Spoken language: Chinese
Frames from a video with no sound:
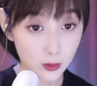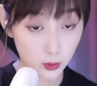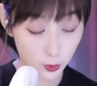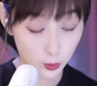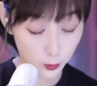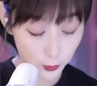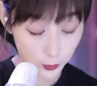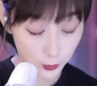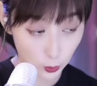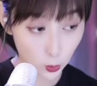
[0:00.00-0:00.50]
不
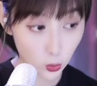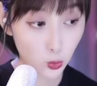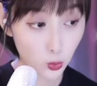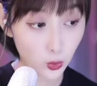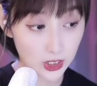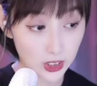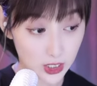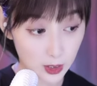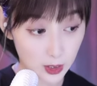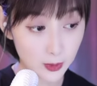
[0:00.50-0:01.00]
像说我
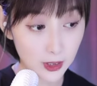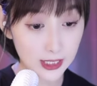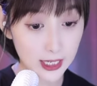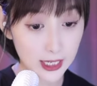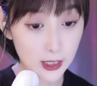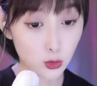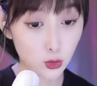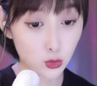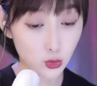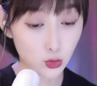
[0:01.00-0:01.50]
就，比如
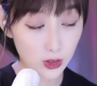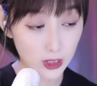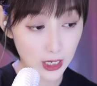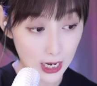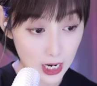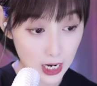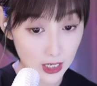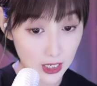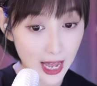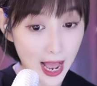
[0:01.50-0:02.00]
说我直播
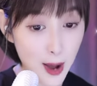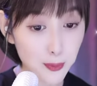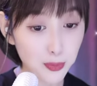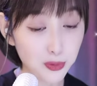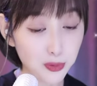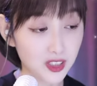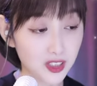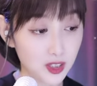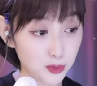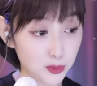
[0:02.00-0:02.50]
间就说的，
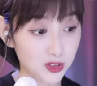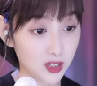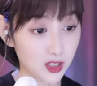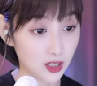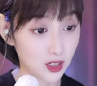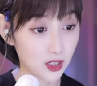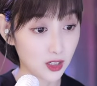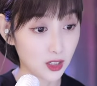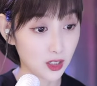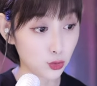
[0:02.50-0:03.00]
哎呀，拉
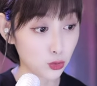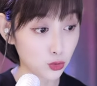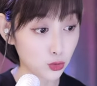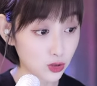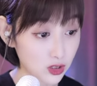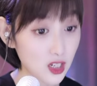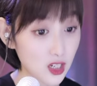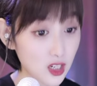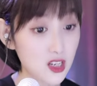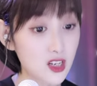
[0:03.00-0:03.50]
不行不行
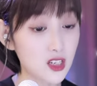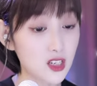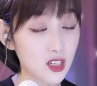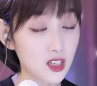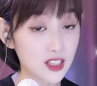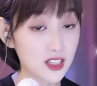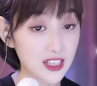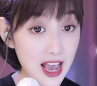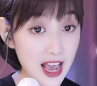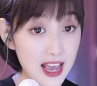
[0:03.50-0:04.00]
的了，就是
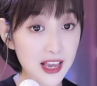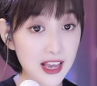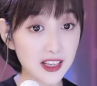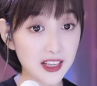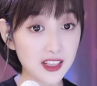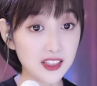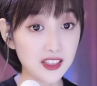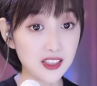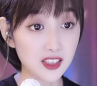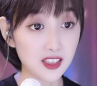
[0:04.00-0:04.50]
真是奄
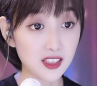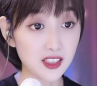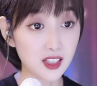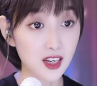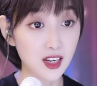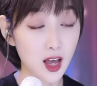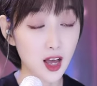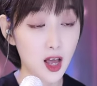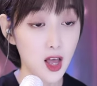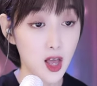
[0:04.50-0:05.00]
奄一息
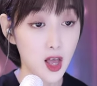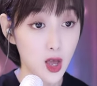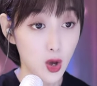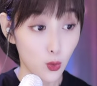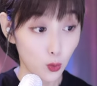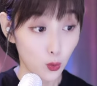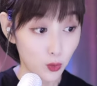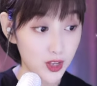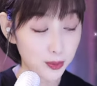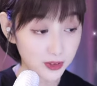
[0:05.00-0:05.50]
了，我
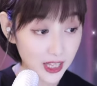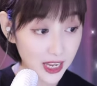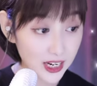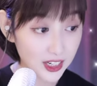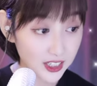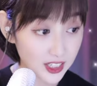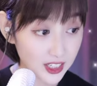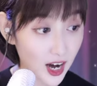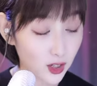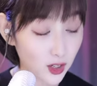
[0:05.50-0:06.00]
也不带搁
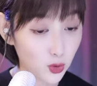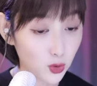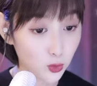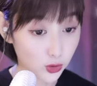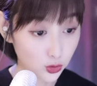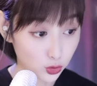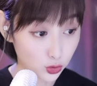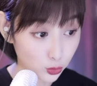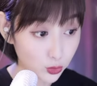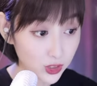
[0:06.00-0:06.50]
这坎儿的，
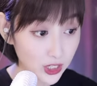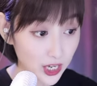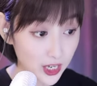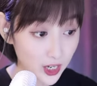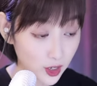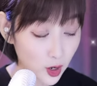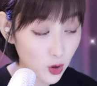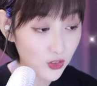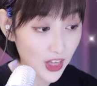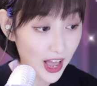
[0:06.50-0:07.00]
我求爷
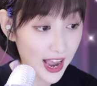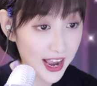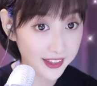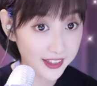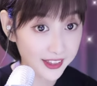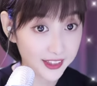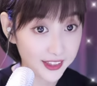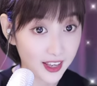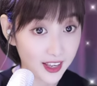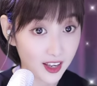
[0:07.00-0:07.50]
爷告奶
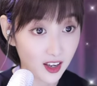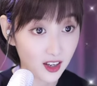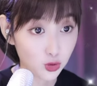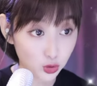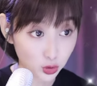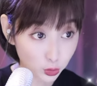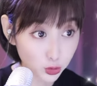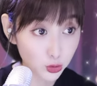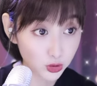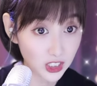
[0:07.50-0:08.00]
奶
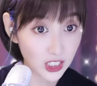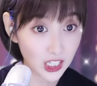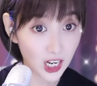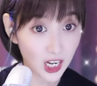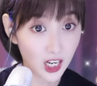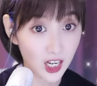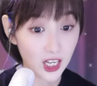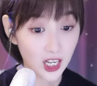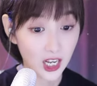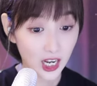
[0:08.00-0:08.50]
的，求
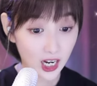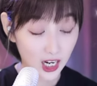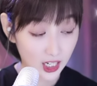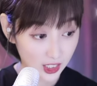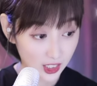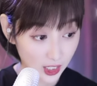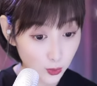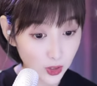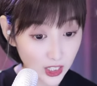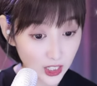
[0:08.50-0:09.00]
求你了
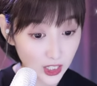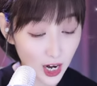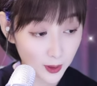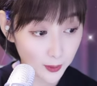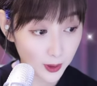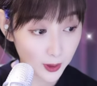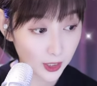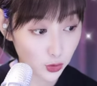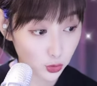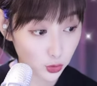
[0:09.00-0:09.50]

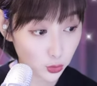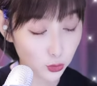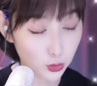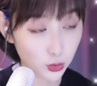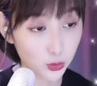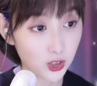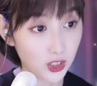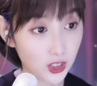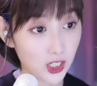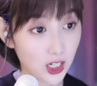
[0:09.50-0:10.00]
啊，给我
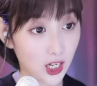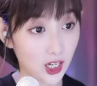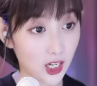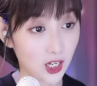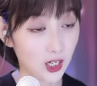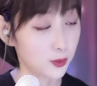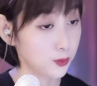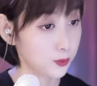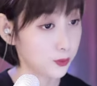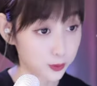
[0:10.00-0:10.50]
点儿吧，
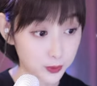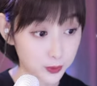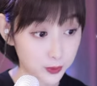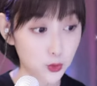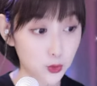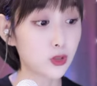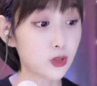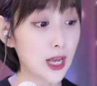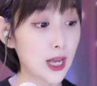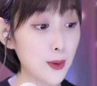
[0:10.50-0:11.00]
求求你
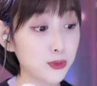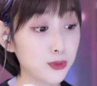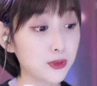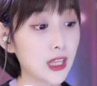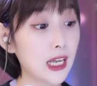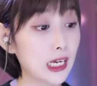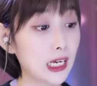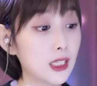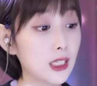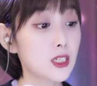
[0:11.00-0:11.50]
了，
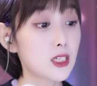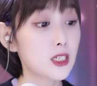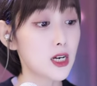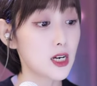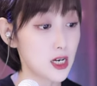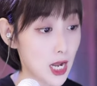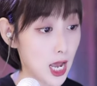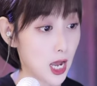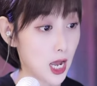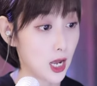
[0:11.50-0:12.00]
就是咱不
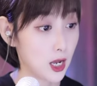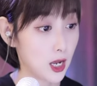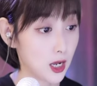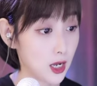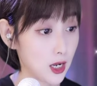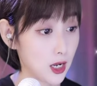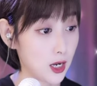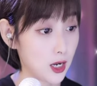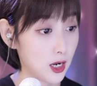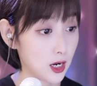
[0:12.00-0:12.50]
带干那事
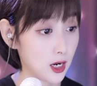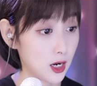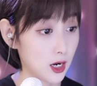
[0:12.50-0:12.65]
儿的，